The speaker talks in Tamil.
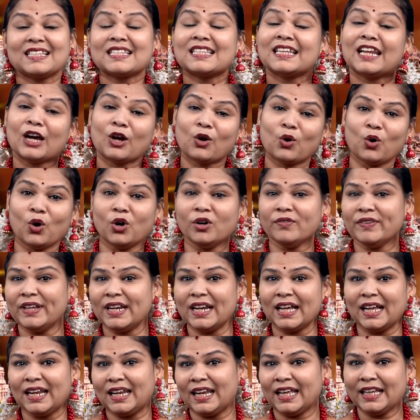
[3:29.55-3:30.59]
சில
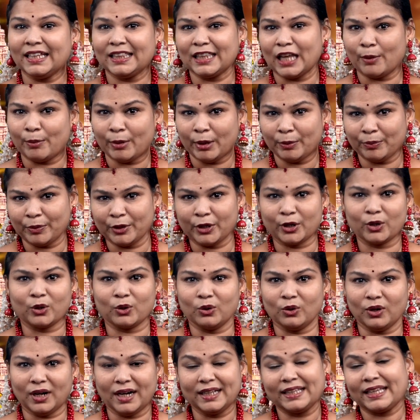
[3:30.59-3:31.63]
கோவில்களில் இந்த அமைப்பு
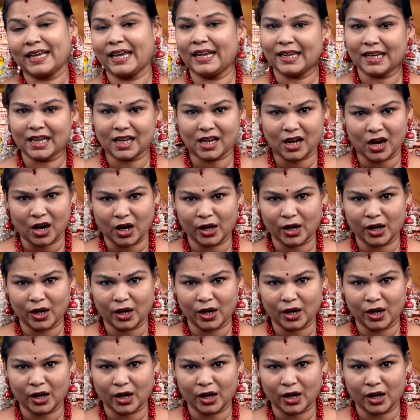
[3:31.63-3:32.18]
இருக்கும் அதுக்கு என்ன